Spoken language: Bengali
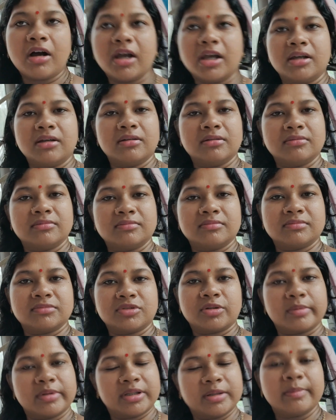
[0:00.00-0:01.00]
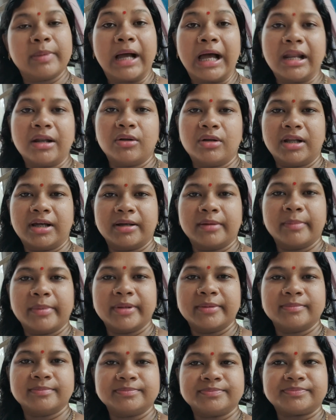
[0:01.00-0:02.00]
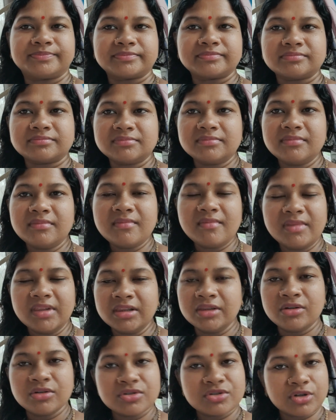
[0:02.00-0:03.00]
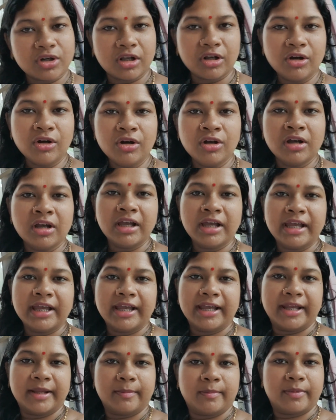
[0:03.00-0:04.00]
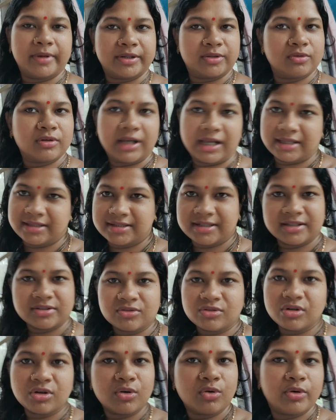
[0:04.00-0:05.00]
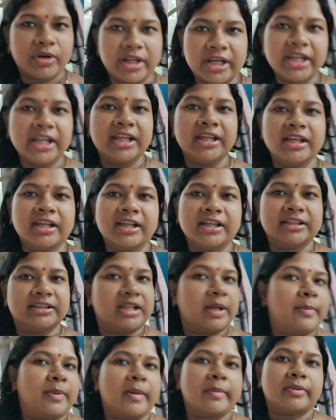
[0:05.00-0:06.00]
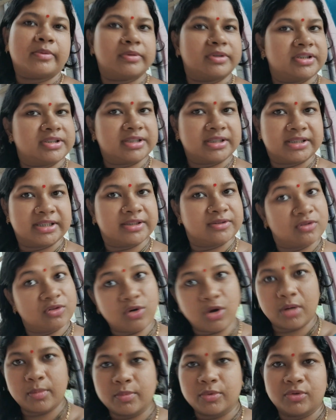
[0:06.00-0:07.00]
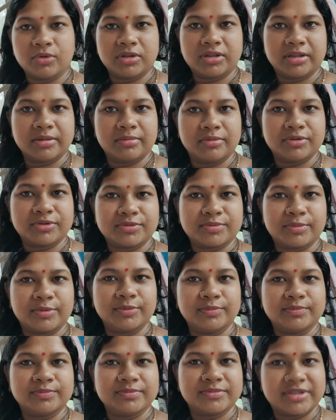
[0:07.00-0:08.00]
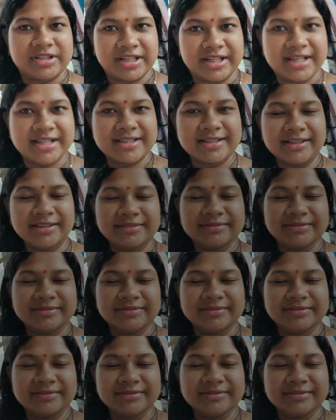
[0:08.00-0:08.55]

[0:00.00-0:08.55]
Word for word: হয় তোমাদের ভালো লাগবে তো চলো এরপর একটু কাজ টাজগুলো করে নিই তারপর আমি তোমাদের সাথে একটু গল্প করতে বসবো ঠিক আছে